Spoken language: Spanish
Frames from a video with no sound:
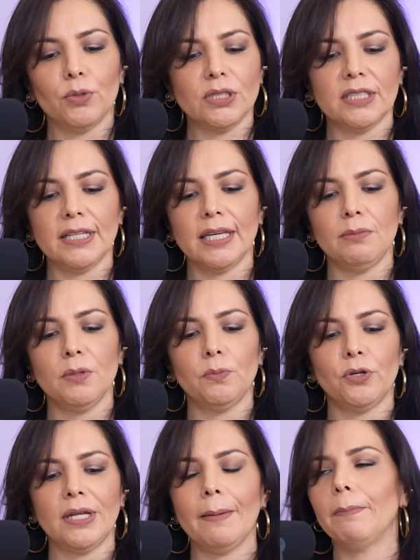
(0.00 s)
o sea, si aquí me
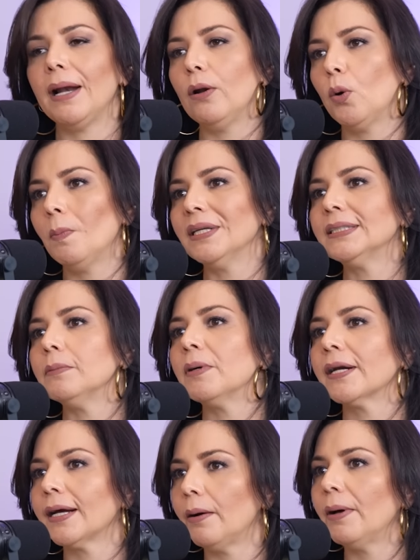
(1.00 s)
ponía paloma, se
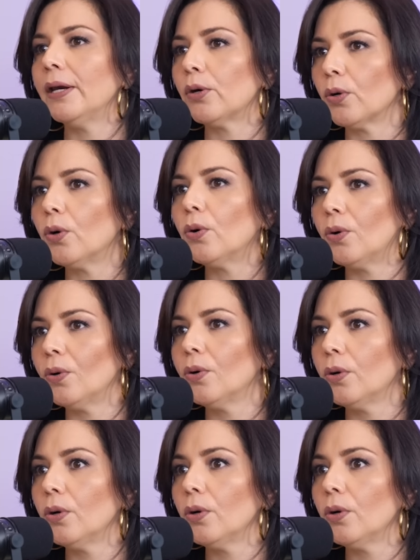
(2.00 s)
marcaba en rojo.